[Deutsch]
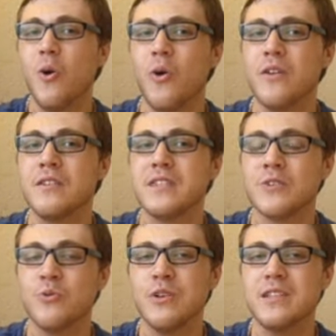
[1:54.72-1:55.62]
Und
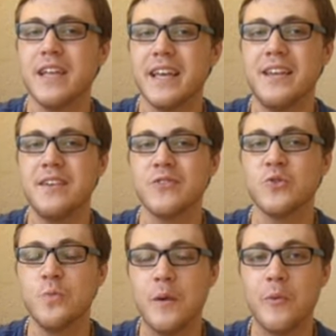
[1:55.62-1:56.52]
Saturn ist da echt eine
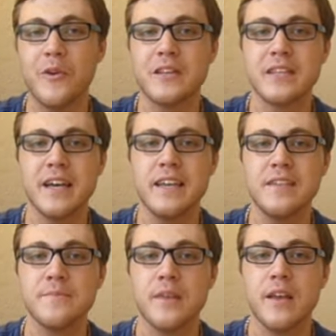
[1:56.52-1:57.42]
super
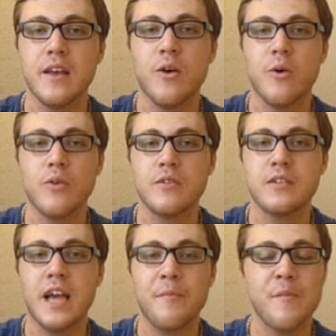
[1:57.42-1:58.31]
Möglichkeit
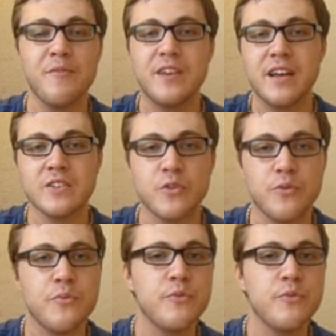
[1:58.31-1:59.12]
und die haben immer wieder so